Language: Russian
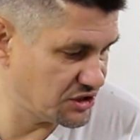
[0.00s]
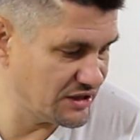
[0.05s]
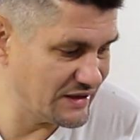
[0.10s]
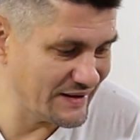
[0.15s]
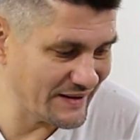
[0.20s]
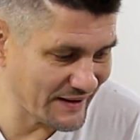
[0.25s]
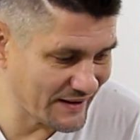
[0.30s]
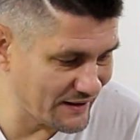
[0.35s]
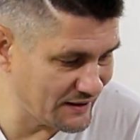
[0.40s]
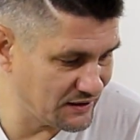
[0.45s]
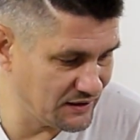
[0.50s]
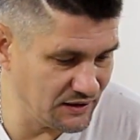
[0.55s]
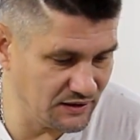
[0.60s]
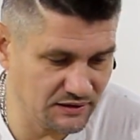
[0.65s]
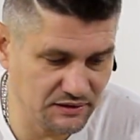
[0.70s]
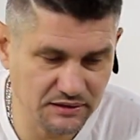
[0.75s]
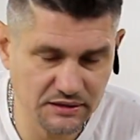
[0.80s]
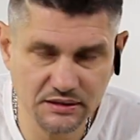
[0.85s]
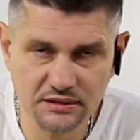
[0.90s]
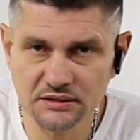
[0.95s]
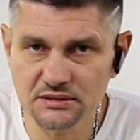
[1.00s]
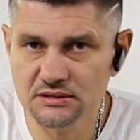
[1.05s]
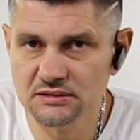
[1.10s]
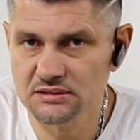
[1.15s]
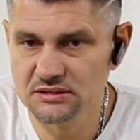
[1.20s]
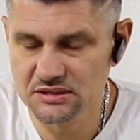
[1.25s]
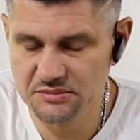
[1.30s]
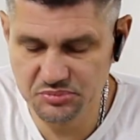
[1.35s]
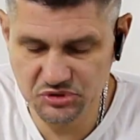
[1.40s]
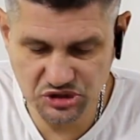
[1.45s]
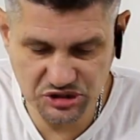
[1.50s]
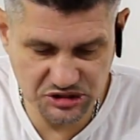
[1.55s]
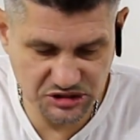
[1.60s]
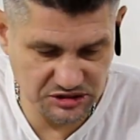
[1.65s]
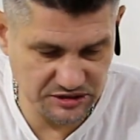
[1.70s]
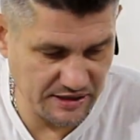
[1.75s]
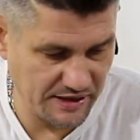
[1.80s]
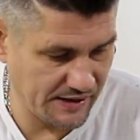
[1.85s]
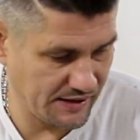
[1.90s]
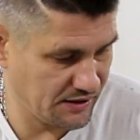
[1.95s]
на каких-то
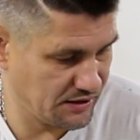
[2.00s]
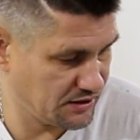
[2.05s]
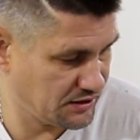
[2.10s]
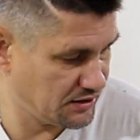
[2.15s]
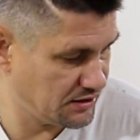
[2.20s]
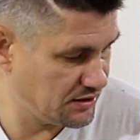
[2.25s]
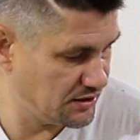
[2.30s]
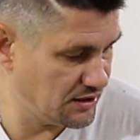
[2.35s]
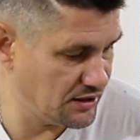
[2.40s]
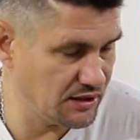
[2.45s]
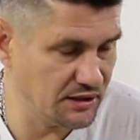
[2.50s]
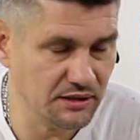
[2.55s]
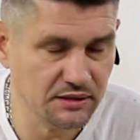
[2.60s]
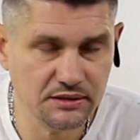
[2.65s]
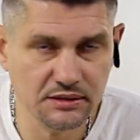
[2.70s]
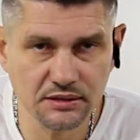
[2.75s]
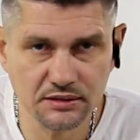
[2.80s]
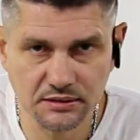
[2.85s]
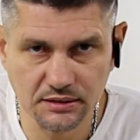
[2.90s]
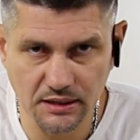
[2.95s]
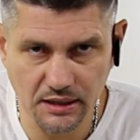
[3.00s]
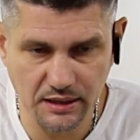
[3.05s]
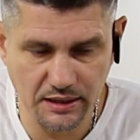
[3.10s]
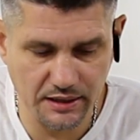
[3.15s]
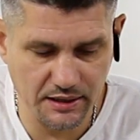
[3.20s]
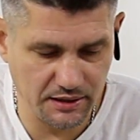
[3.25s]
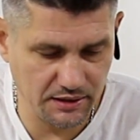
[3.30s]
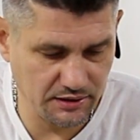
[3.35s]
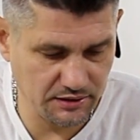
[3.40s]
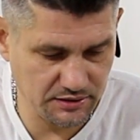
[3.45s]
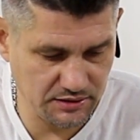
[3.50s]
запчастях или деталях,